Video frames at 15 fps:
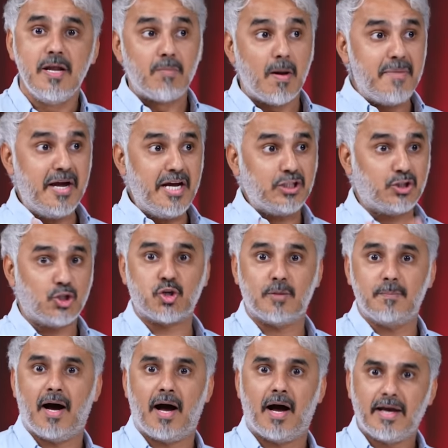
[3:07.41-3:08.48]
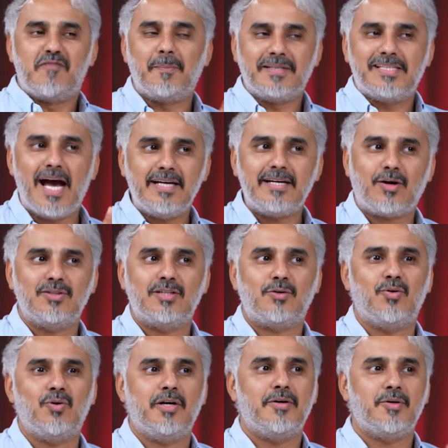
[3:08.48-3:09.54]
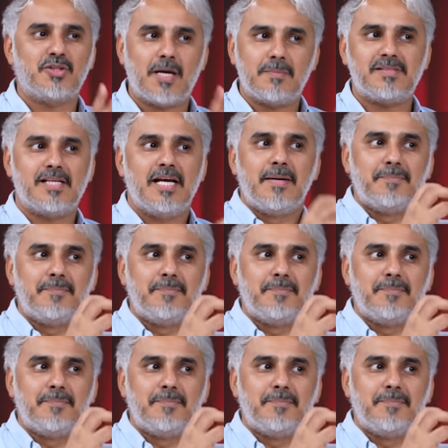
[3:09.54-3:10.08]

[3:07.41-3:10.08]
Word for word: من بعيد تشمها في البدايه كنا نقول انه شمس